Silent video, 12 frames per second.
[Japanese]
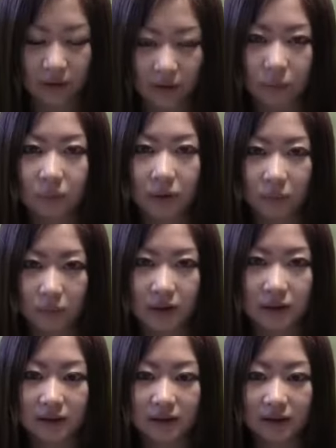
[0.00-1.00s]
思いま
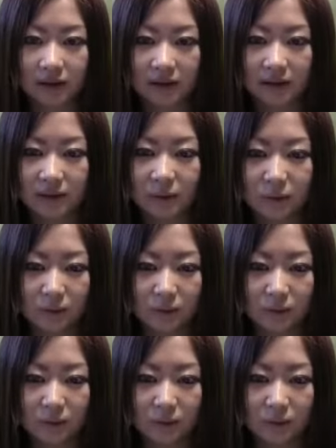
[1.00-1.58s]
すで一応こ